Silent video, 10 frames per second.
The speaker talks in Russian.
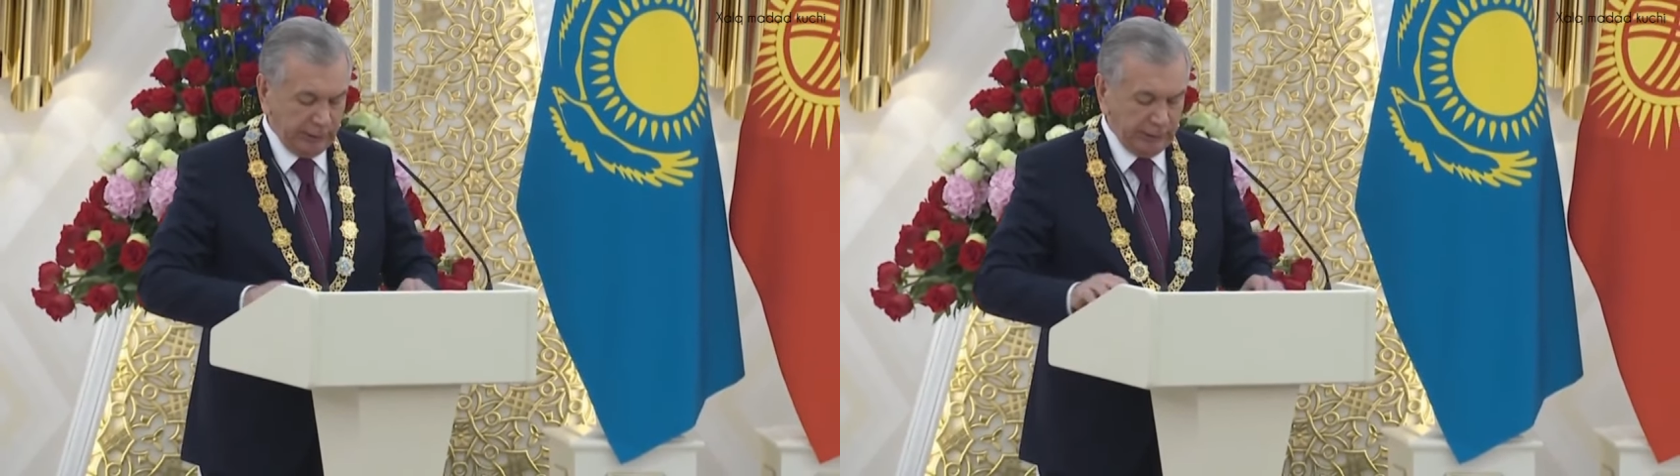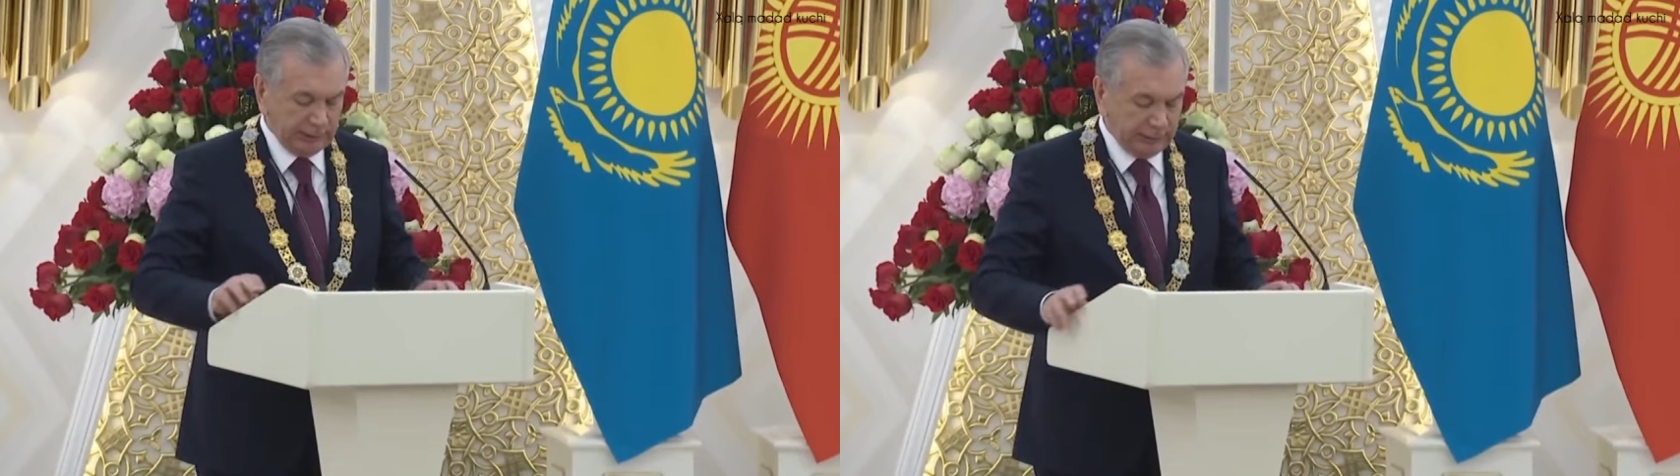
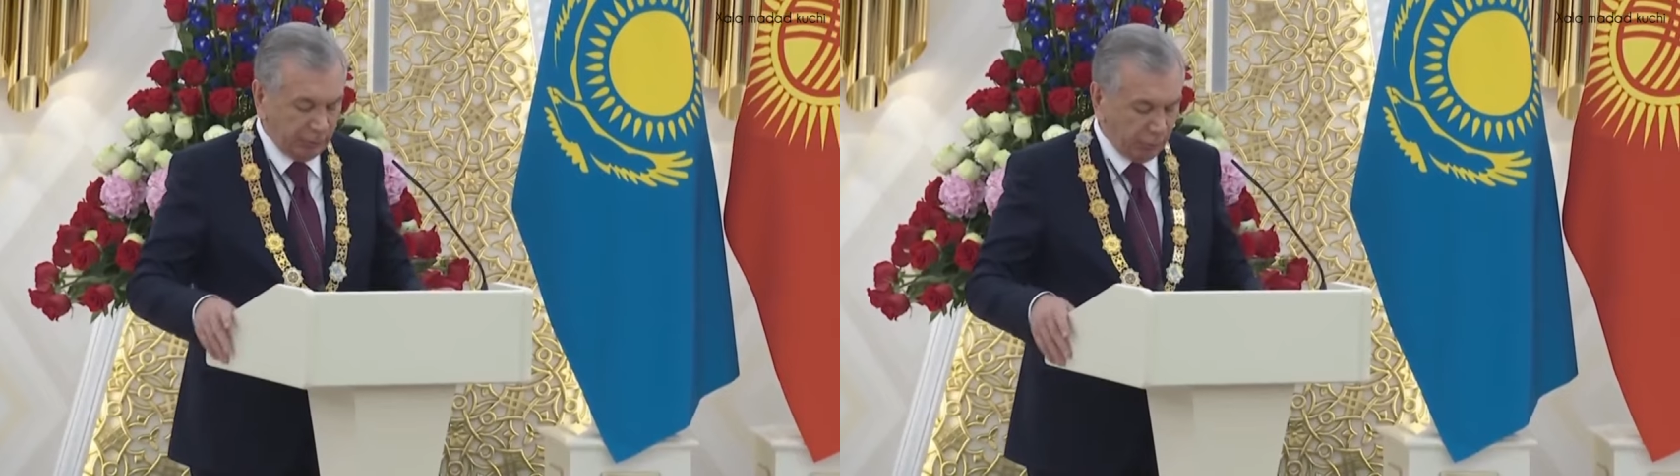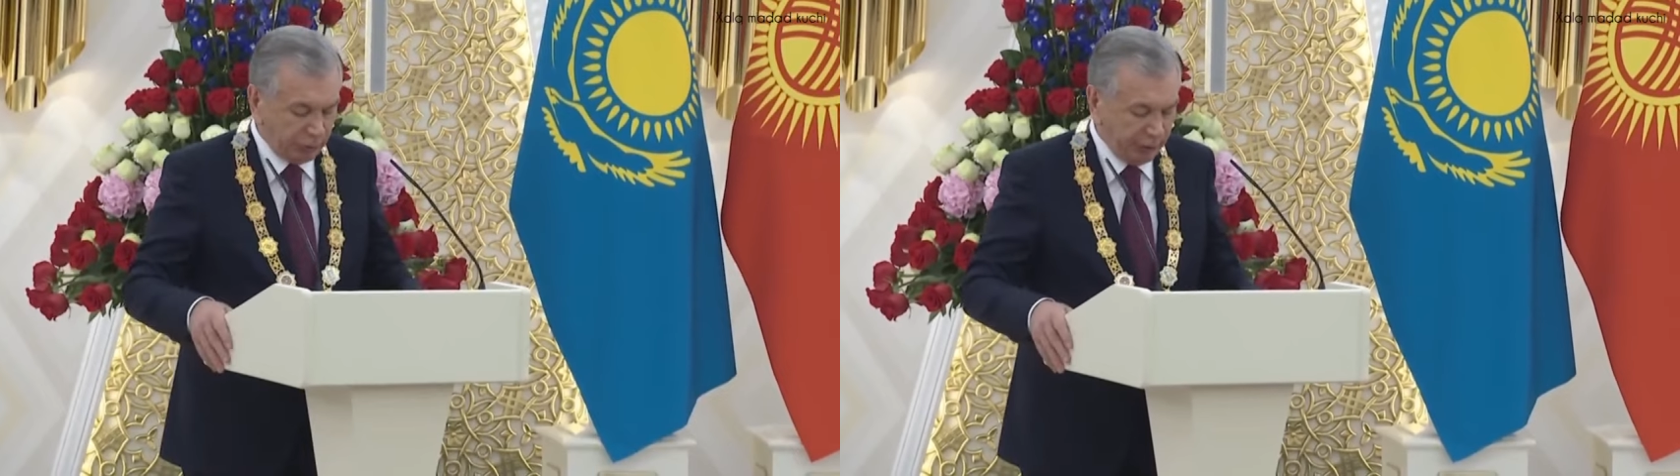за
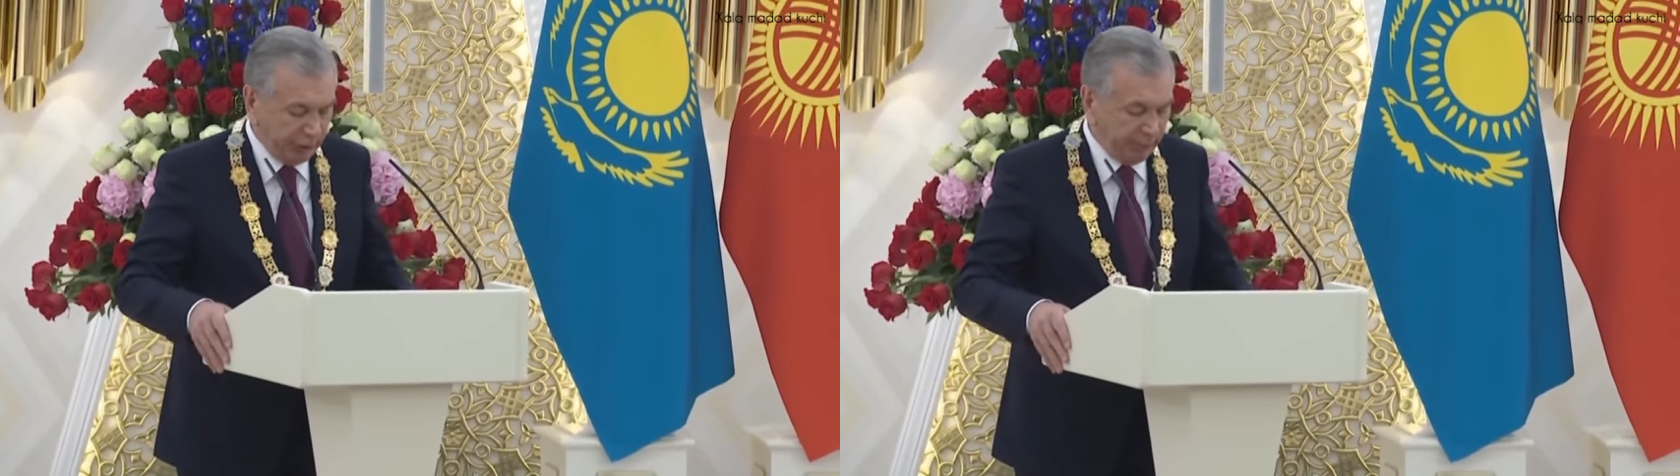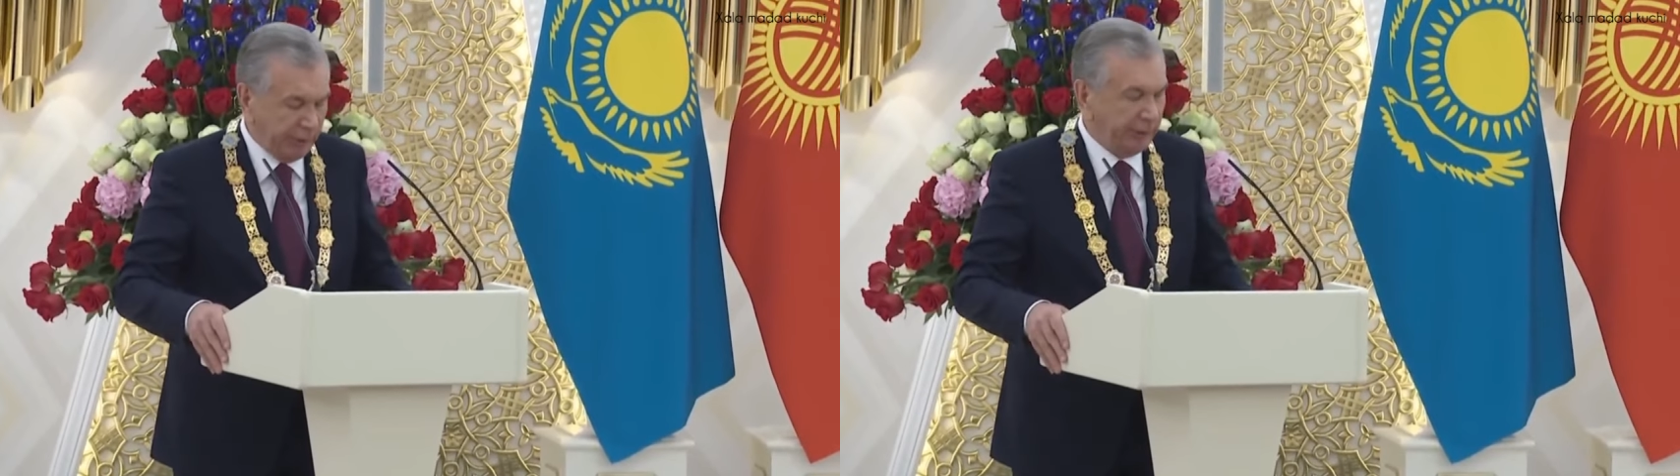вручение
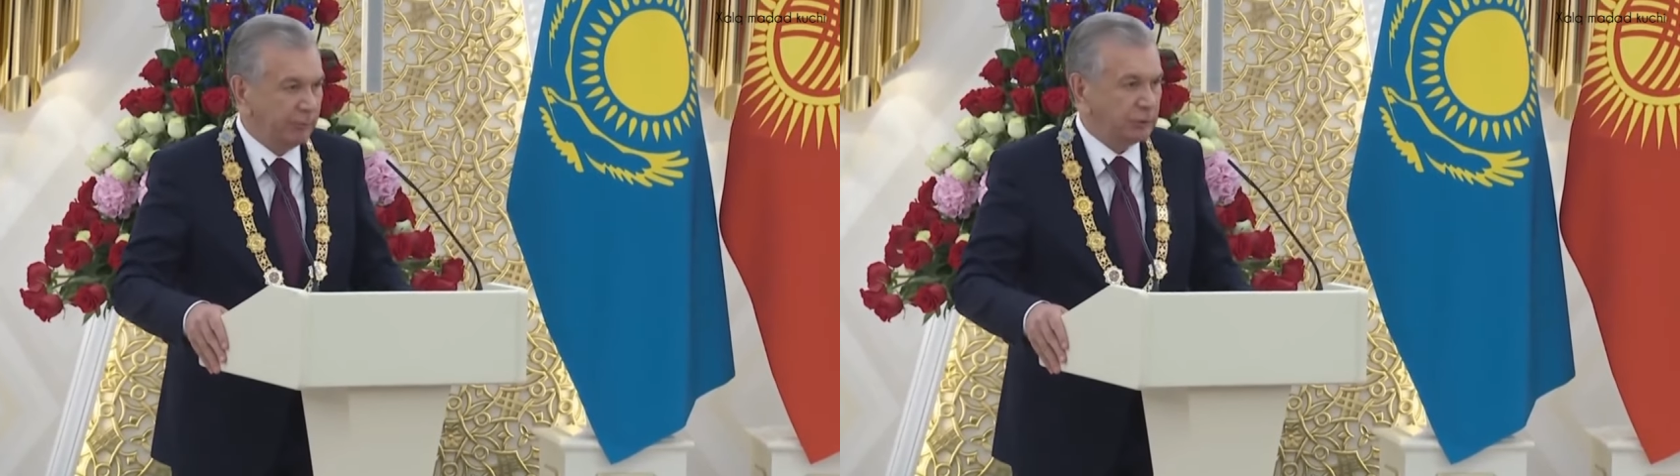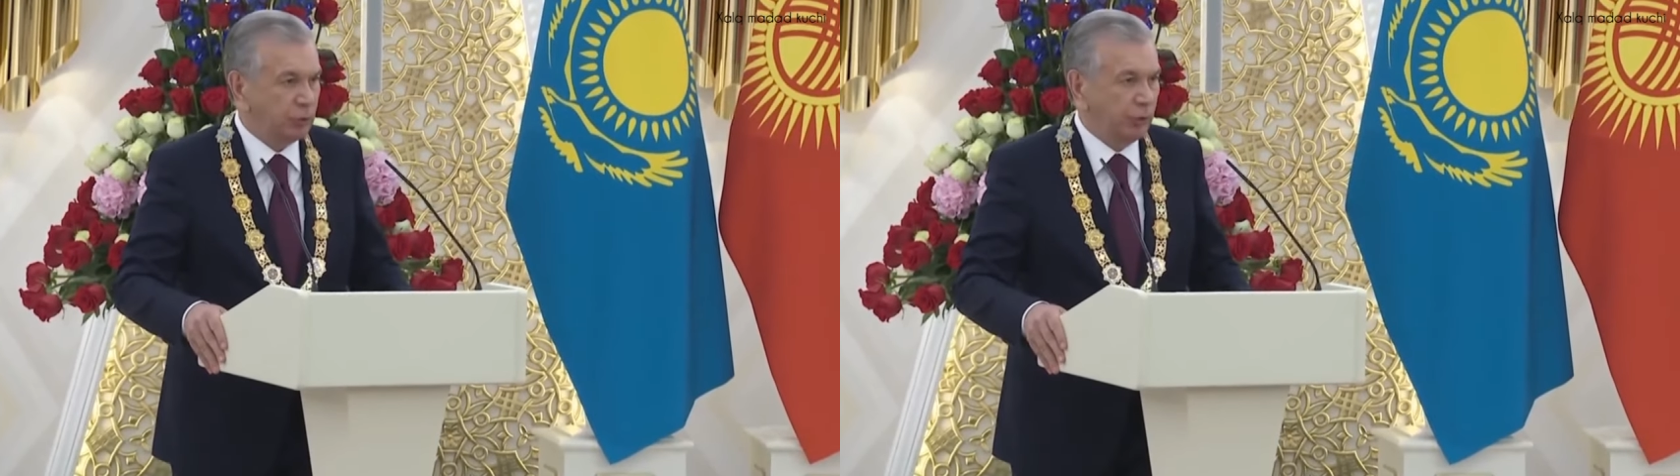мне
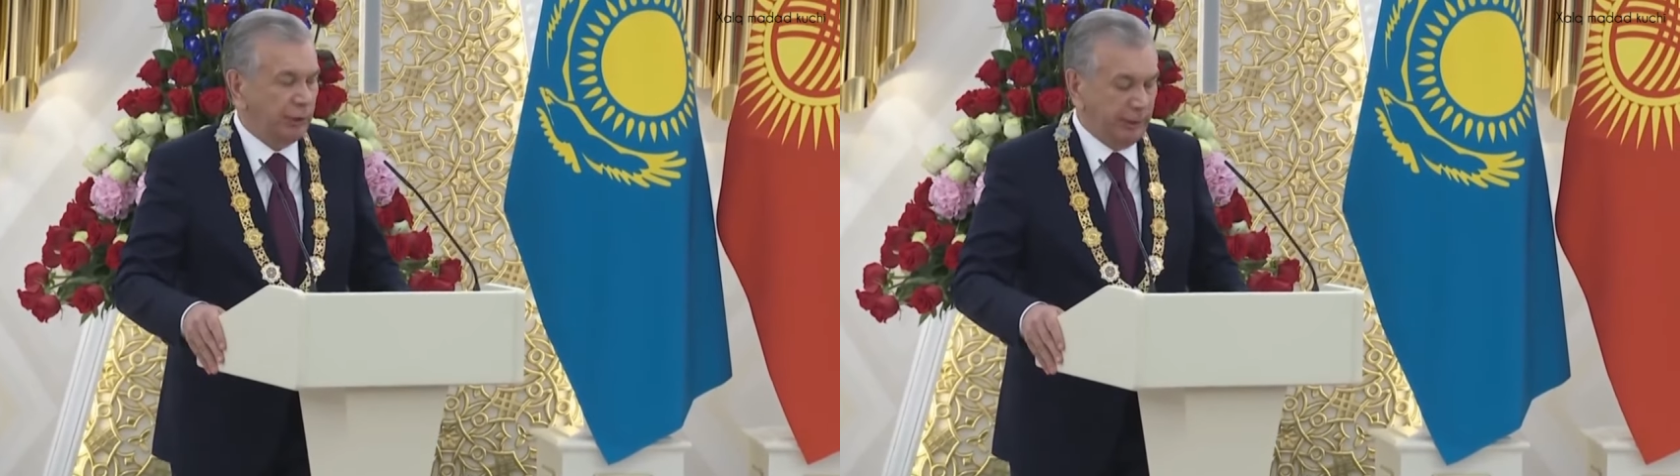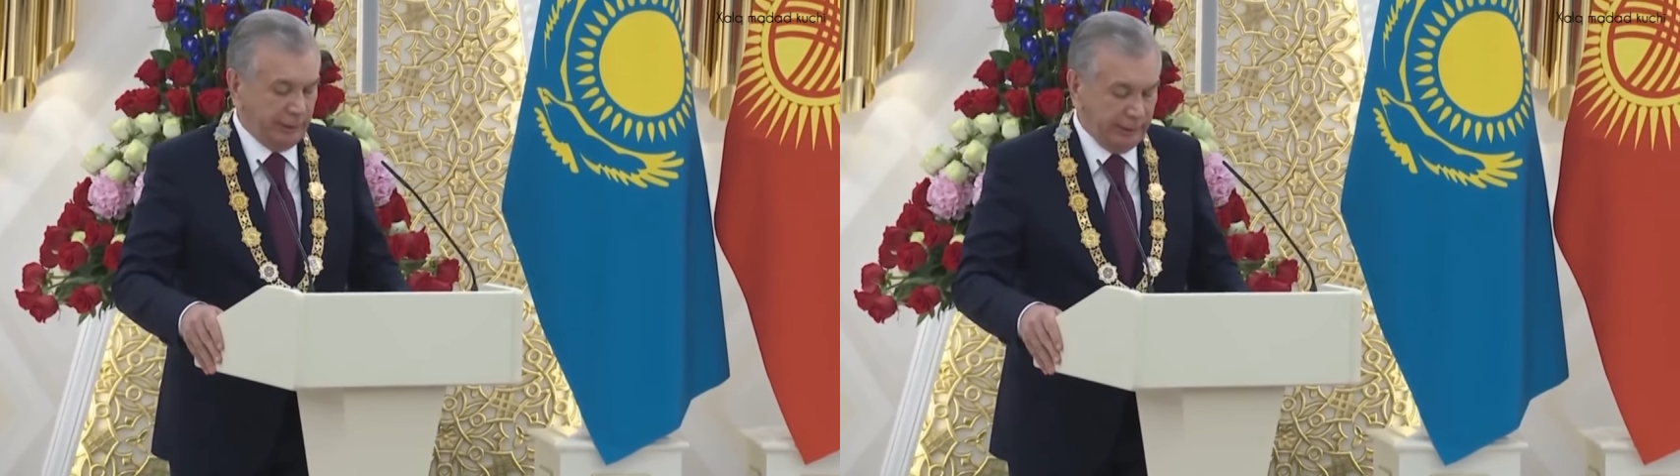высокой